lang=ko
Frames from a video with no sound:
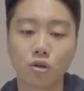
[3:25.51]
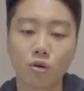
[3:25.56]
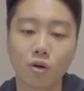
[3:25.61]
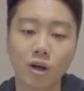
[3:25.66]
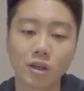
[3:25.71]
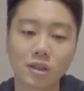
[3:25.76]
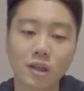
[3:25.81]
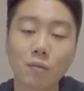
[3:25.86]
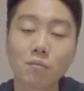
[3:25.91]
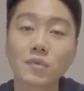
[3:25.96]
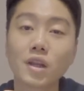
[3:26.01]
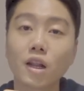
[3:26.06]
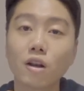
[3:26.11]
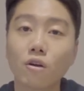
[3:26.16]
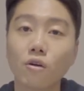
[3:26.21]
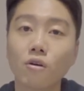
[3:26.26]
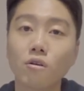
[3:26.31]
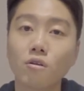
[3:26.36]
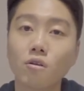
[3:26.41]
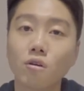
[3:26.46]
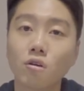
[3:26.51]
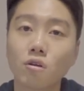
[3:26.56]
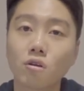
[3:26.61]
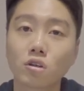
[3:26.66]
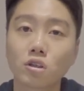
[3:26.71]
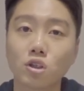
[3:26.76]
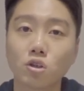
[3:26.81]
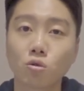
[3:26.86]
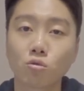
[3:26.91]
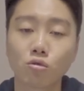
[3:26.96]
이거 한 3달러?
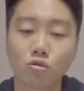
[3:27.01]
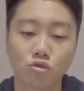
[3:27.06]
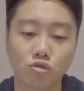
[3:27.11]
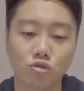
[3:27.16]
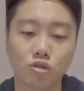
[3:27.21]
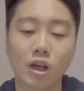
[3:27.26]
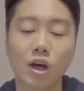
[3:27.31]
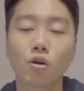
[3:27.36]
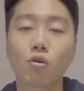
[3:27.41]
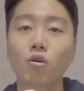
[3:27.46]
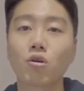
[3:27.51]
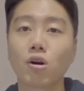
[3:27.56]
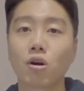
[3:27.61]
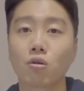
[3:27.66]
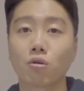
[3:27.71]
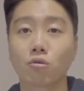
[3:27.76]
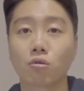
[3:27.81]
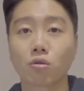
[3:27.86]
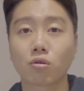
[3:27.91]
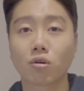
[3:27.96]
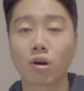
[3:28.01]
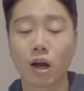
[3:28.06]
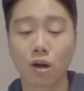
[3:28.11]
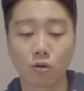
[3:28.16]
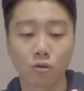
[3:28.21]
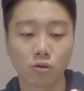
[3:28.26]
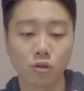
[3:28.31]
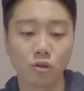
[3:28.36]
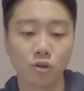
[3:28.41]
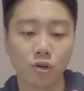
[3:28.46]
그 정도 주고 산 거
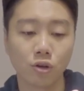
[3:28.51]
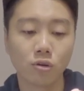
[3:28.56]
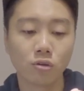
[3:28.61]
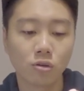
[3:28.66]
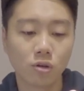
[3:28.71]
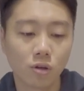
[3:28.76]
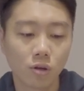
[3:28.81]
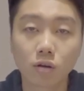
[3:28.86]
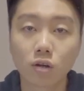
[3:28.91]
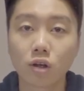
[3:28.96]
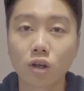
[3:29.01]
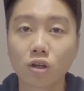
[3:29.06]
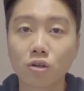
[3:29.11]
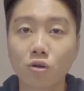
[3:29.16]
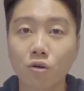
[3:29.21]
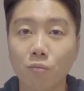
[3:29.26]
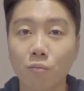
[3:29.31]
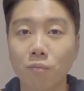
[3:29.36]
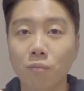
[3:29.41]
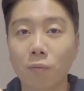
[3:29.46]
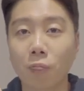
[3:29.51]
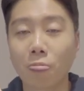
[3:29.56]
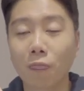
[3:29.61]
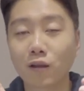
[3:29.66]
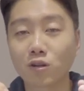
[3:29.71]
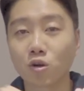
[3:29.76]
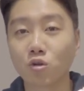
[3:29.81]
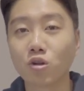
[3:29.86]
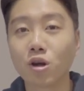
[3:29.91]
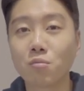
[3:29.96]
같거든요 그래서
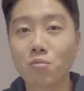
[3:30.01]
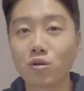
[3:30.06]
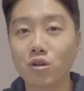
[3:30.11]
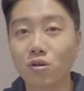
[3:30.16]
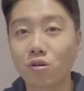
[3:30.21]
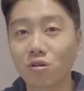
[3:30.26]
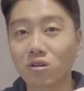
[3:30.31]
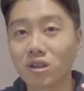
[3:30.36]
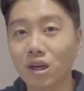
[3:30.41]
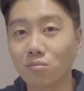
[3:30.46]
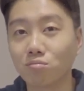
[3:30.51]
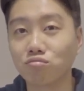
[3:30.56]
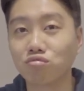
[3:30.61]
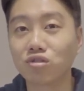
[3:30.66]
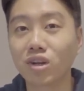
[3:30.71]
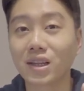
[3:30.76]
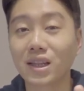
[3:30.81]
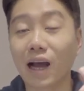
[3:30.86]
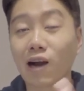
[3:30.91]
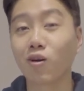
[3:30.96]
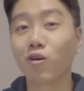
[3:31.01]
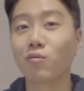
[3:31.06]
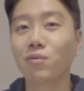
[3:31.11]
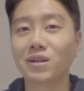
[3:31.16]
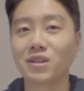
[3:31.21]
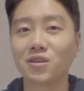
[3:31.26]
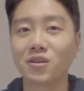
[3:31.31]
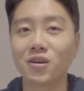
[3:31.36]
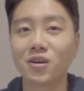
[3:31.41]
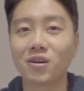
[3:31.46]
저도 한번 이걸 그냥 물에 담궈
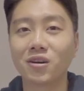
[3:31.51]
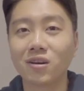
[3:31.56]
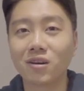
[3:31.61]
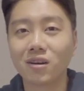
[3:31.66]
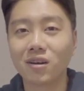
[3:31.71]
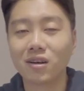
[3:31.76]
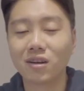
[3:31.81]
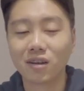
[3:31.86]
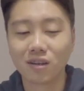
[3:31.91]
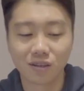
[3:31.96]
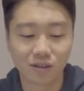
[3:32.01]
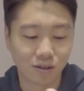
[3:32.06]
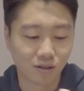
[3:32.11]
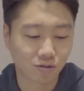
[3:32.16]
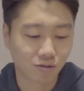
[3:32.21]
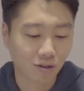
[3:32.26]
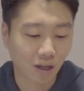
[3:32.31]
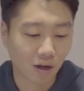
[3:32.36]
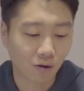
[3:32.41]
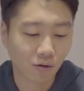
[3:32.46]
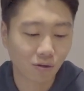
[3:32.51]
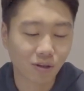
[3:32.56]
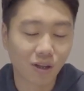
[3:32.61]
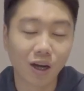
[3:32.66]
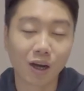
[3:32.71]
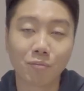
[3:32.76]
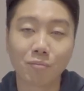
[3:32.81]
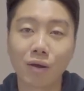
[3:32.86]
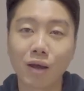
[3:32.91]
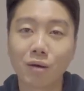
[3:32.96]
봤어요 그리고
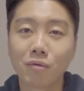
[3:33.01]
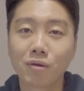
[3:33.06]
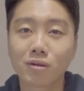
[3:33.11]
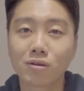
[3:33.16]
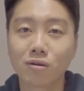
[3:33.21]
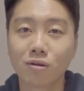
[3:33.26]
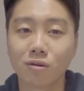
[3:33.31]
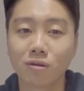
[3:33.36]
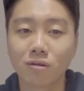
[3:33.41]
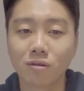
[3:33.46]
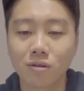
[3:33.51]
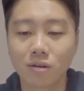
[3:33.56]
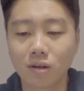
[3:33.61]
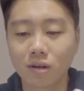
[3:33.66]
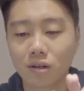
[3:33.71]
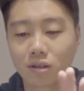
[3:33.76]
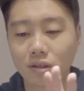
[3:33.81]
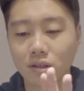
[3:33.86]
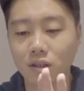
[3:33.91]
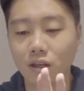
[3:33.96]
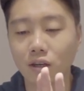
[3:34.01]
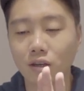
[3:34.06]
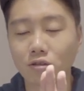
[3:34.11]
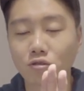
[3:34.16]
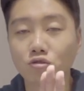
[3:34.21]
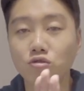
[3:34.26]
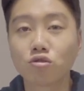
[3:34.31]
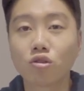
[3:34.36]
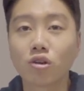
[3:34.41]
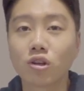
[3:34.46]
담궜다가 빼봐서 그냥
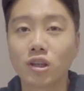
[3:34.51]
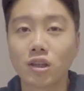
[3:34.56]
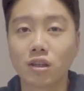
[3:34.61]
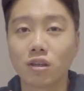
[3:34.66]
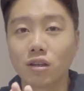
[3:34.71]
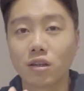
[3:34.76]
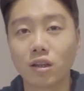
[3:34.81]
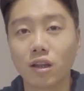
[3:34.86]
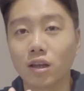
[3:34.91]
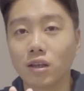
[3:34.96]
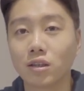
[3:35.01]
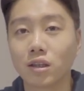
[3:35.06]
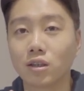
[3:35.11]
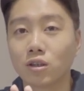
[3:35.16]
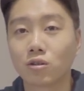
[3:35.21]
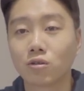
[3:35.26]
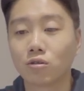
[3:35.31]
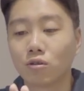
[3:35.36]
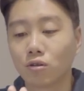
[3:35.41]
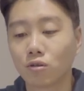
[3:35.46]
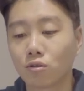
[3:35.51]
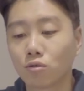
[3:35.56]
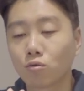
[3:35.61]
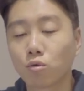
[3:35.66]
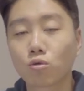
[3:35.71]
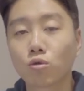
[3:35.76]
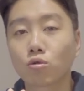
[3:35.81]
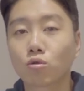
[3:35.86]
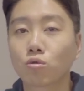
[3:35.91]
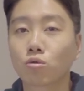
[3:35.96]
수건에 이제
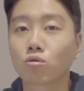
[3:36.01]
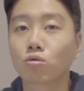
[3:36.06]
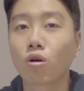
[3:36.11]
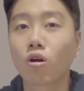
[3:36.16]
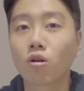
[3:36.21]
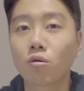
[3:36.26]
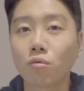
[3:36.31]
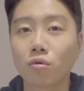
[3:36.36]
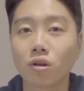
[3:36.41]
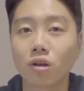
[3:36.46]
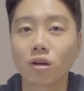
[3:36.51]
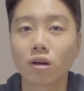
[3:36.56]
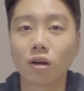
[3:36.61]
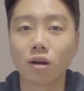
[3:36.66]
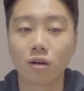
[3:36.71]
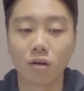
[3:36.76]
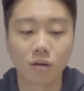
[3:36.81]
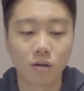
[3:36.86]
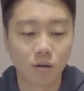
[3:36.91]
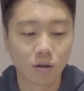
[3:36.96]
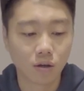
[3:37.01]
톡톡 털어보니까